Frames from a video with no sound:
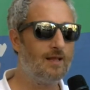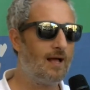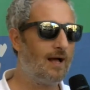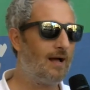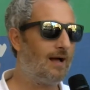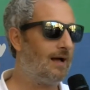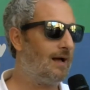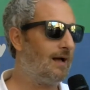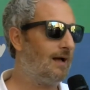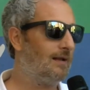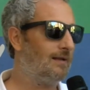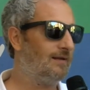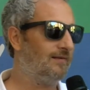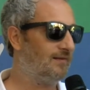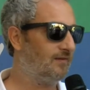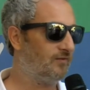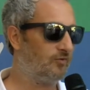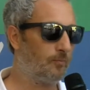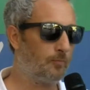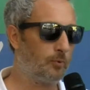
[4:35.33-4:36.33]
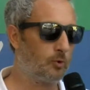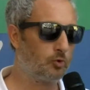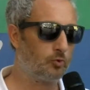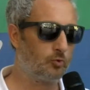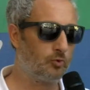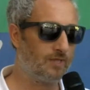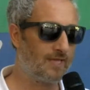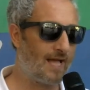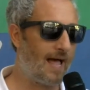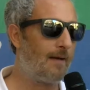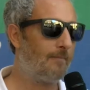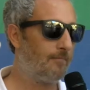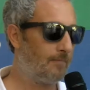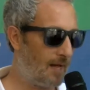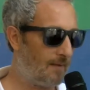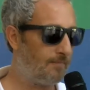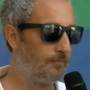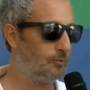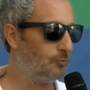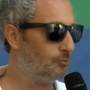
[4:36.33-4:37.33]
alle stesse opportunità
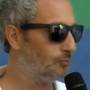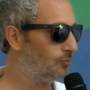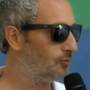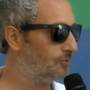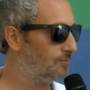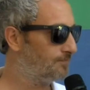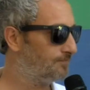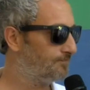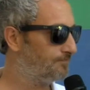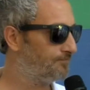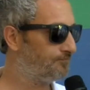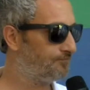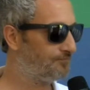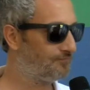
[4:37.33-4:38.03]
appunto.